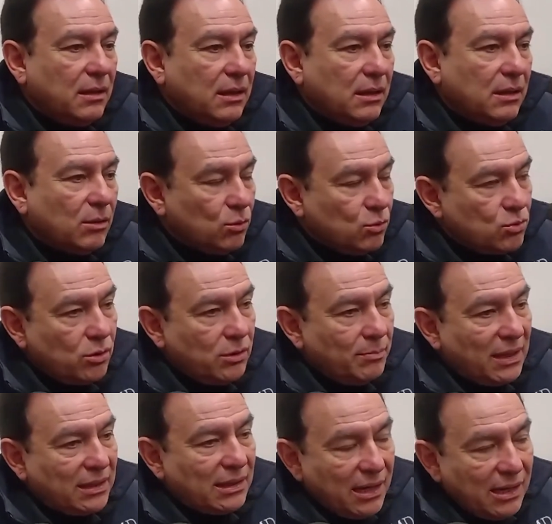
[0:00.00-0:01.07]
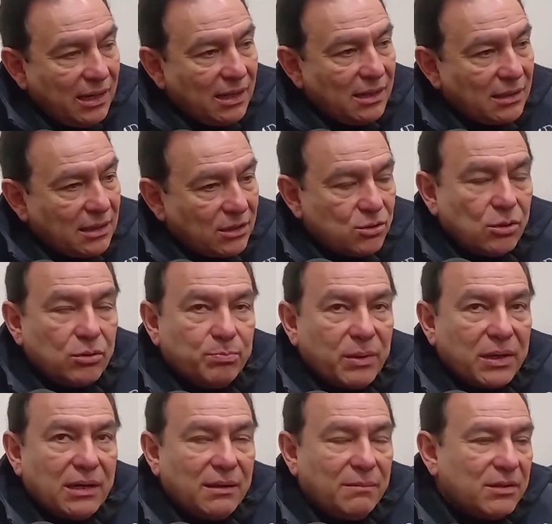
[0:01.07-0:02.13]
incluso en materia de atracción
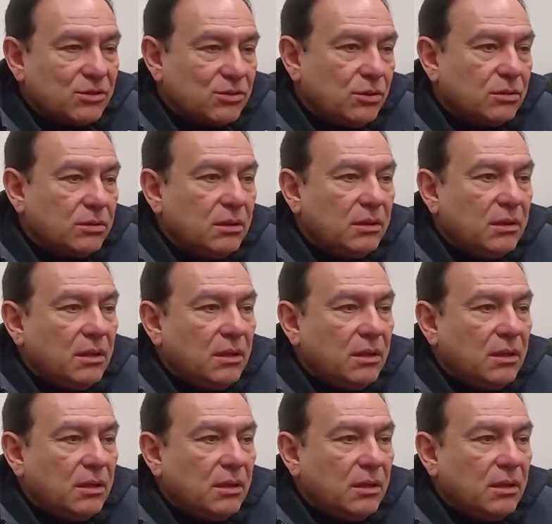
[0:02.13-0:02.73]
para la inversión,